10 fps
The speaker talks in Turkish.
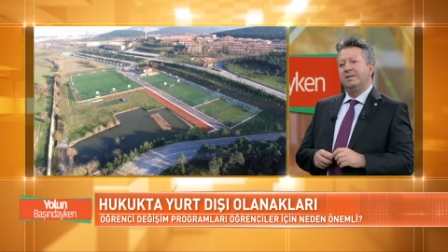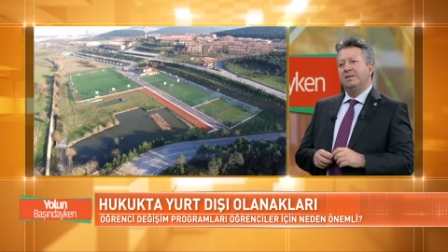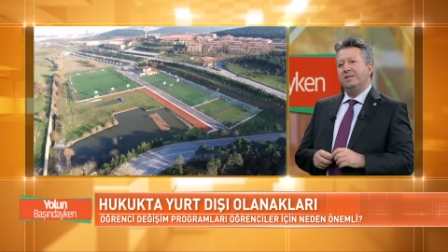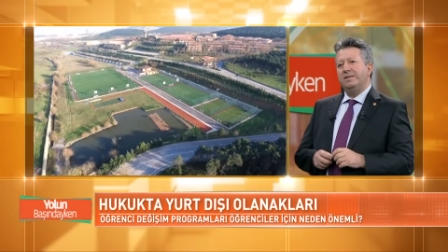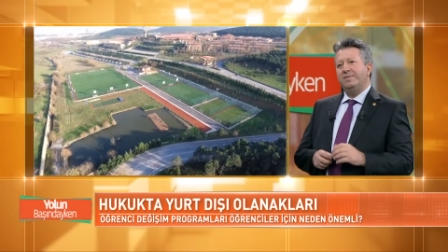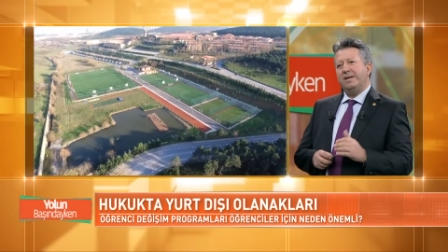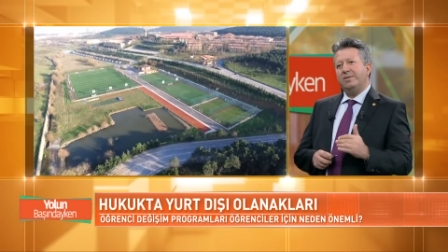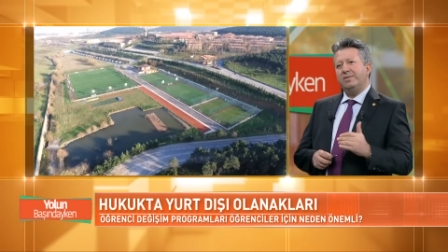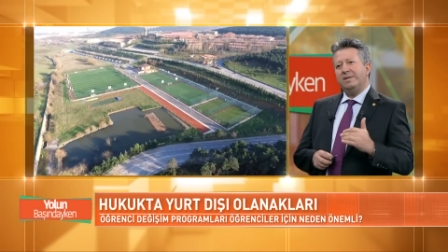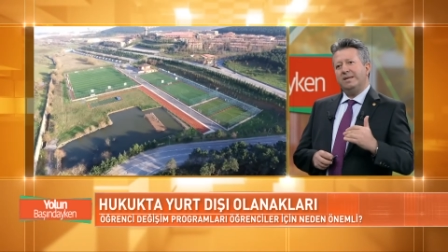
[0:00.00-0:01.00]
e,
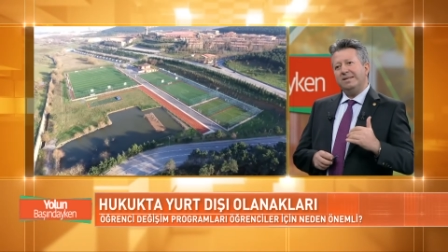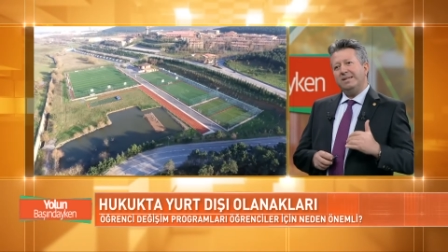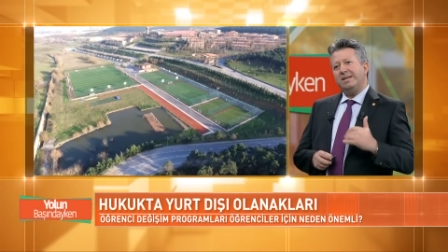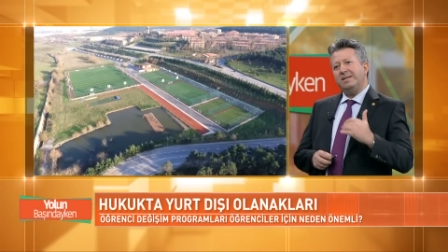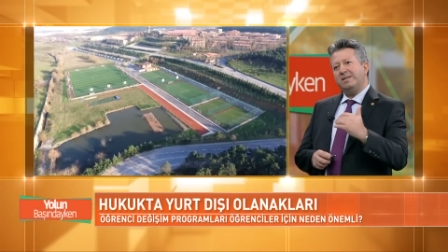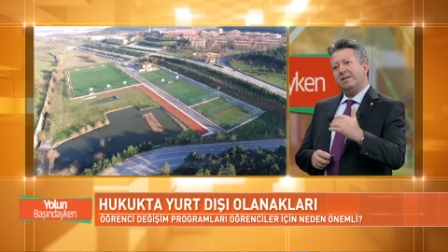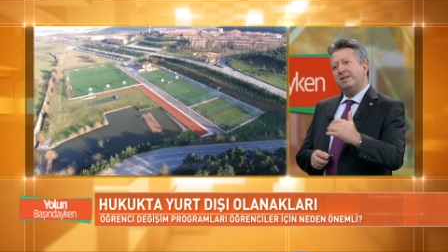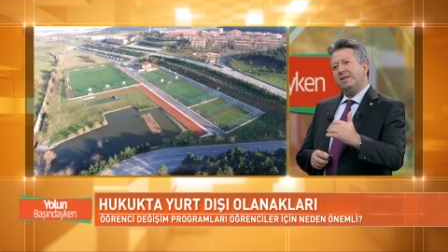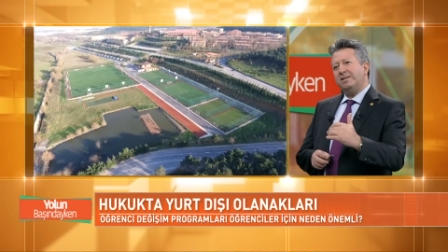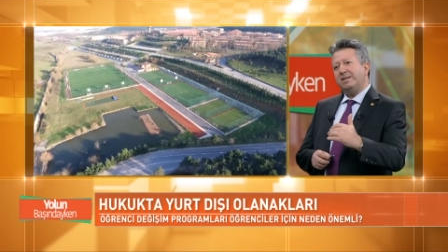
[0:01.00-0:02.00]
veyahut da diğer
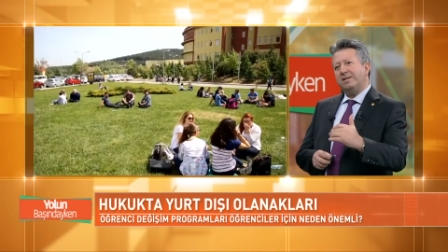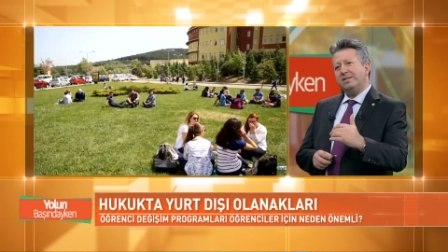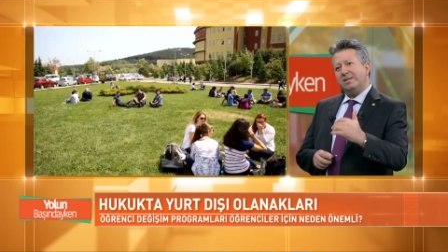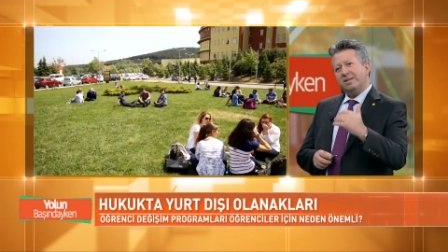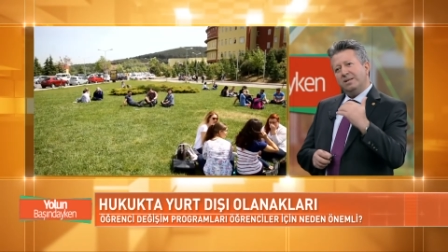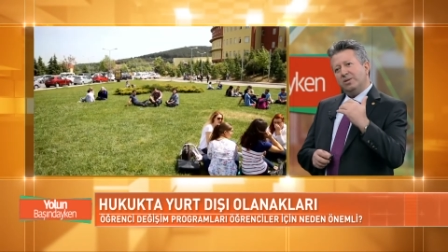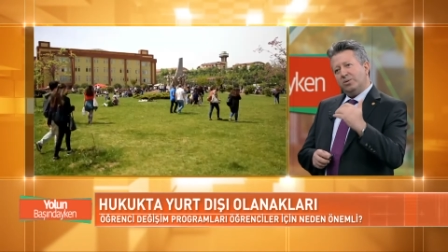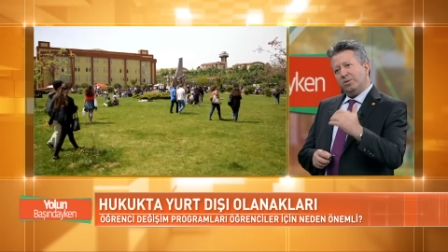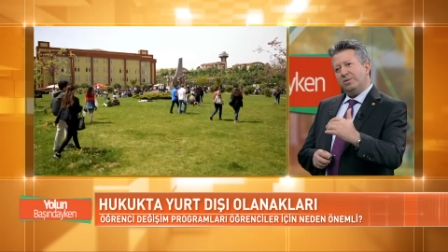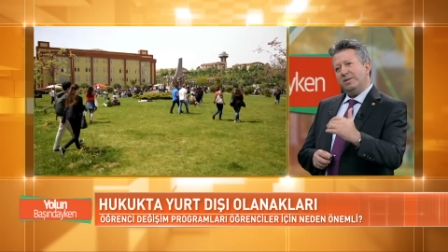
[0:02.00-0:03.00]
alanlarda
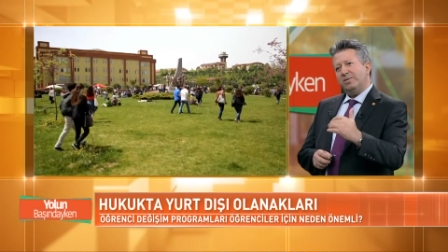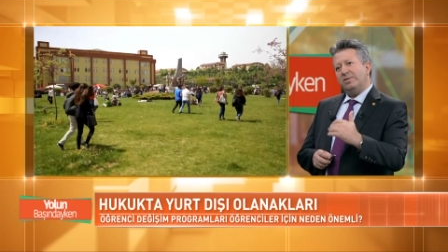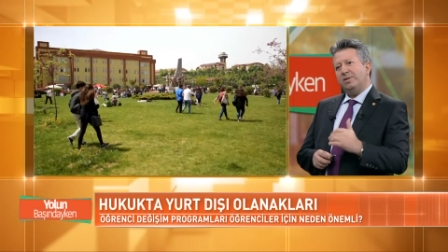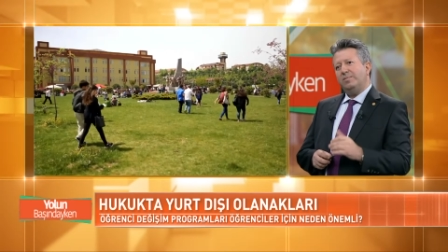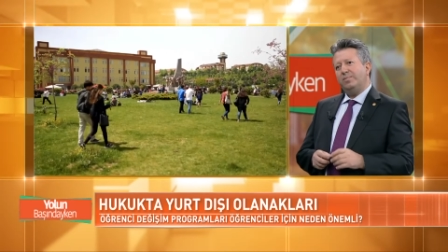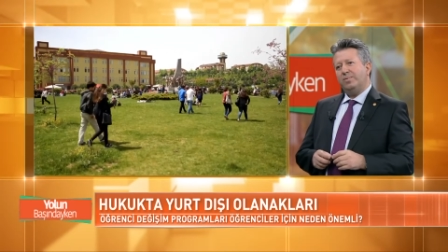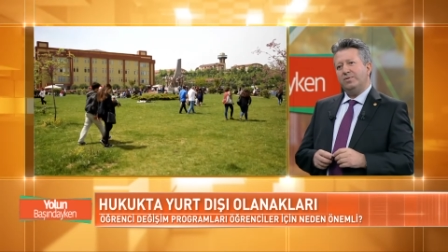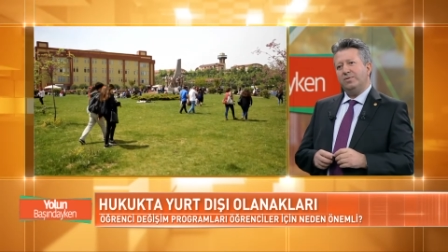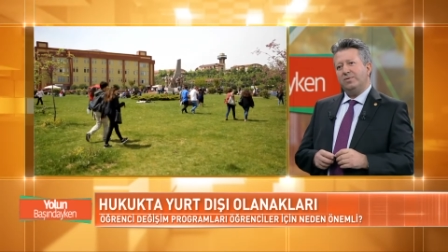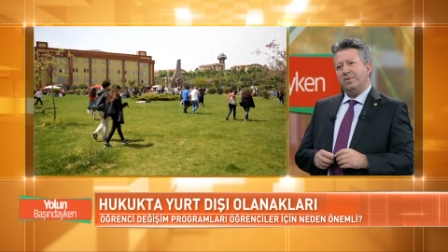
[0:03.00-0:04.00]
çok önemli
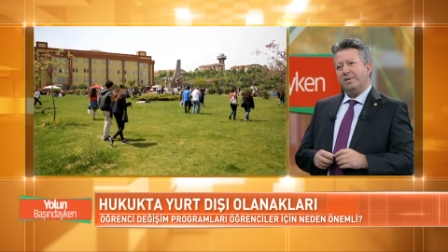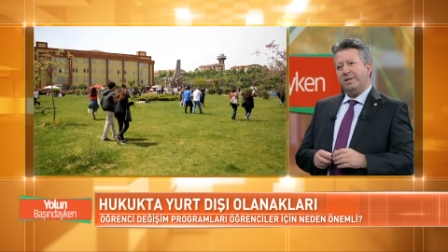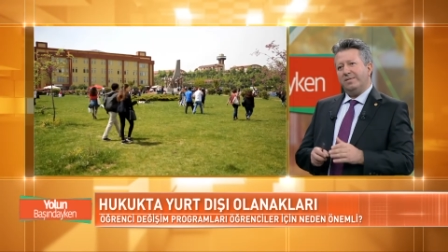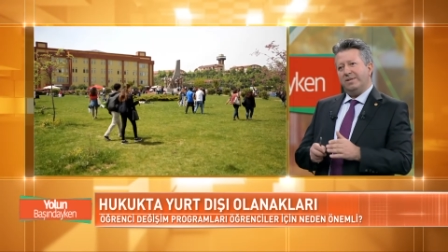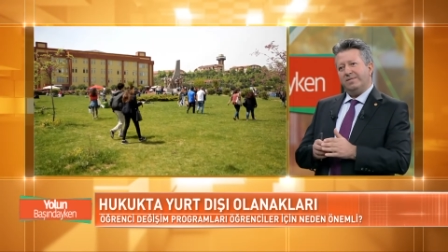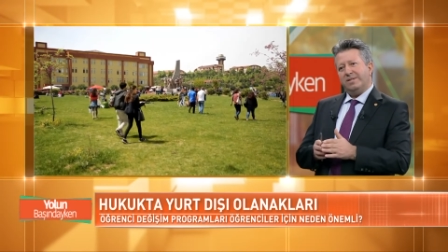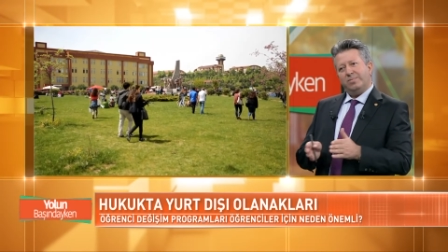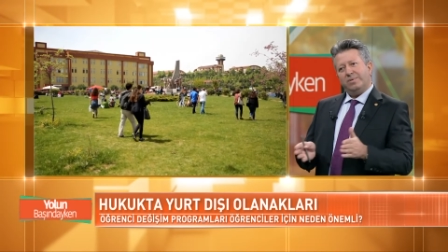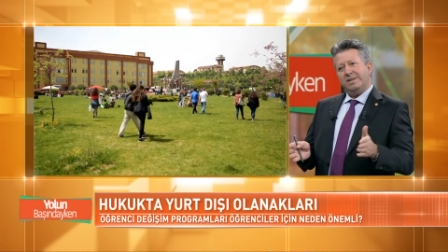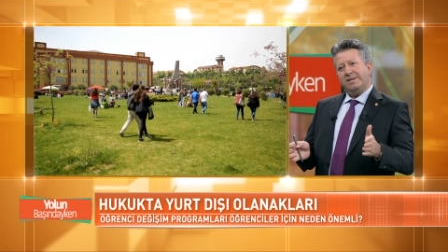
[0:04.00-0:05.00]
pozisyonlar var ve
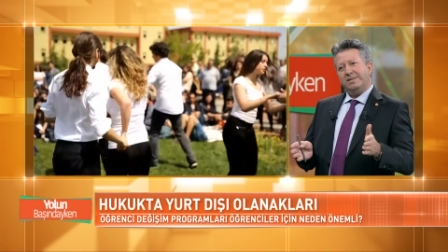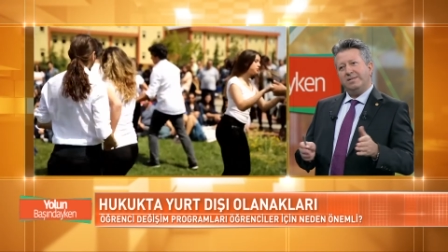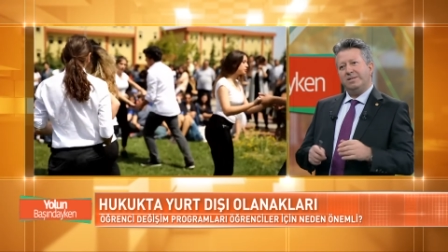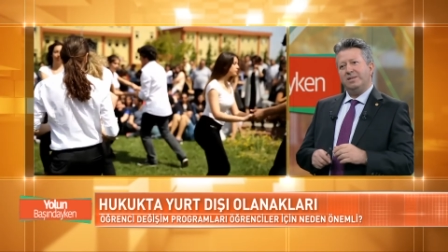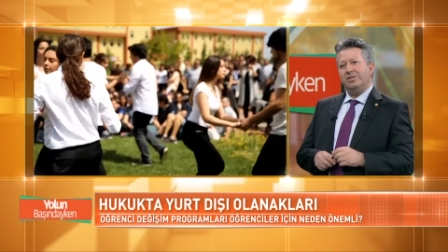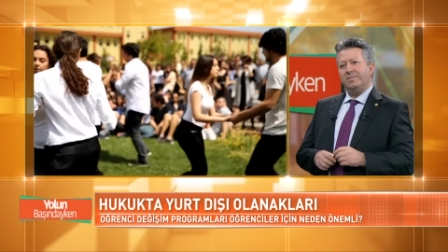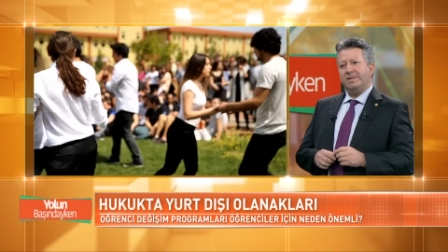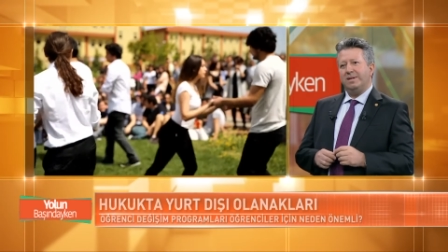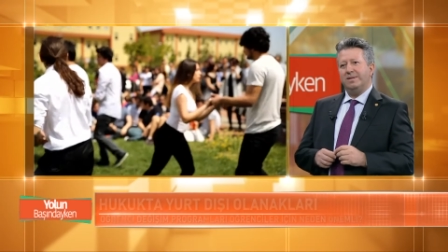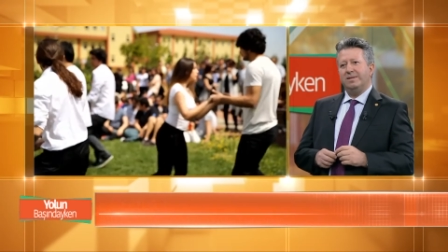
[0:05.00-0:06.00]
buralarda staj
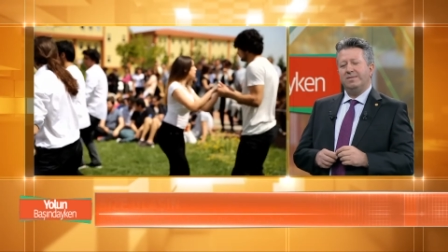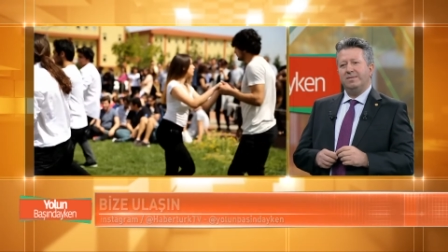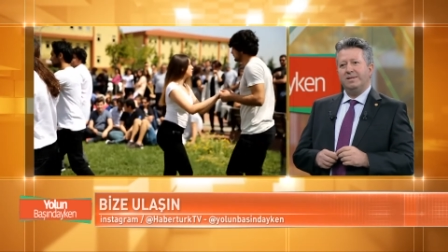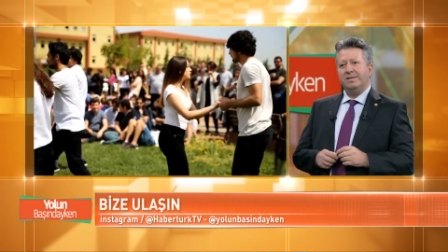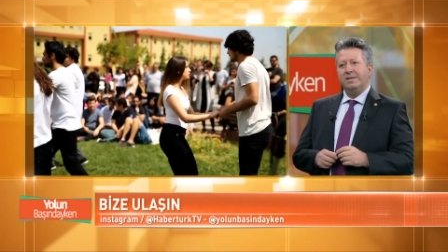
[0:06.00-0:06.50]
imkanları var.